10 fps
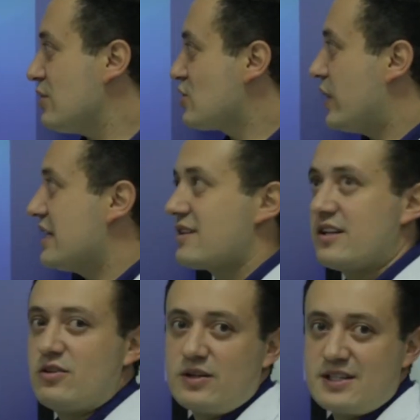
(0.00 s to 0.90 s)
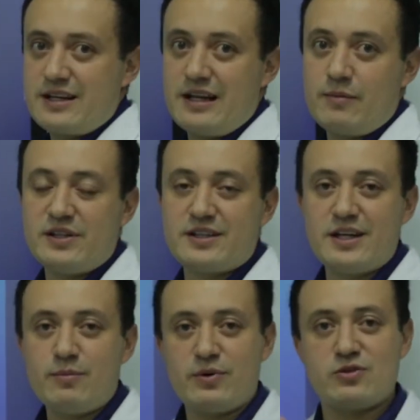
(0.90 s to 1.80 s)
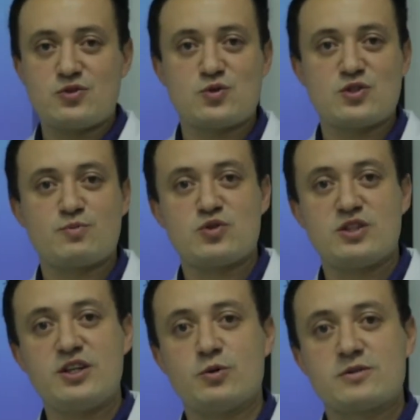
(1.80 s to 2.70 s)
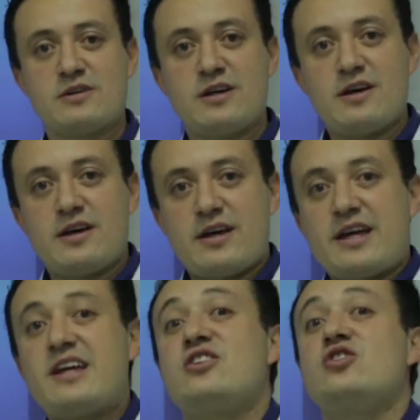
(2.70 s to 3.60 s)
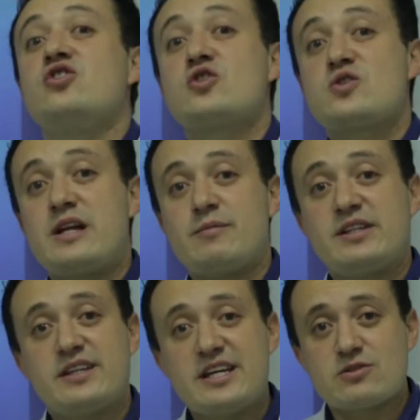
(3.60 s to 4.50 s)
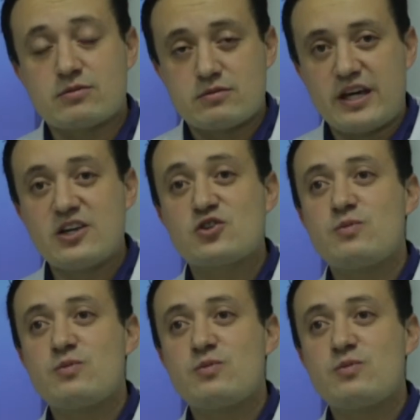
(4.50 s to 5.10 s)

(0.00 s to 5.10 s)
visualizando lo que está en la pantalla, pero en sus dispositivos. No solamente eso, ellos